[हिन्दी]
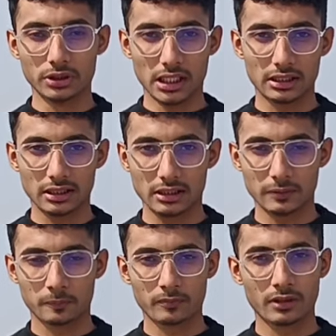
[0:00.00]
हो जाती थी
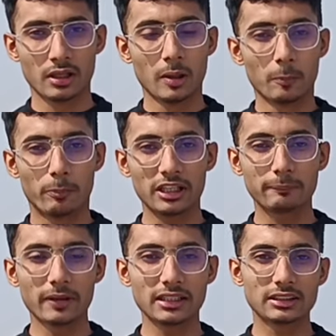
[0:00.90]

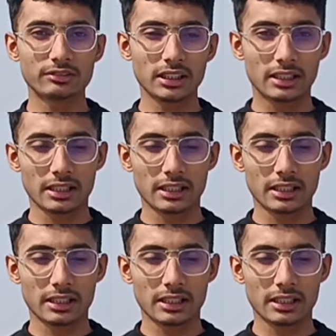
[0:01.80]
बट मैं जब से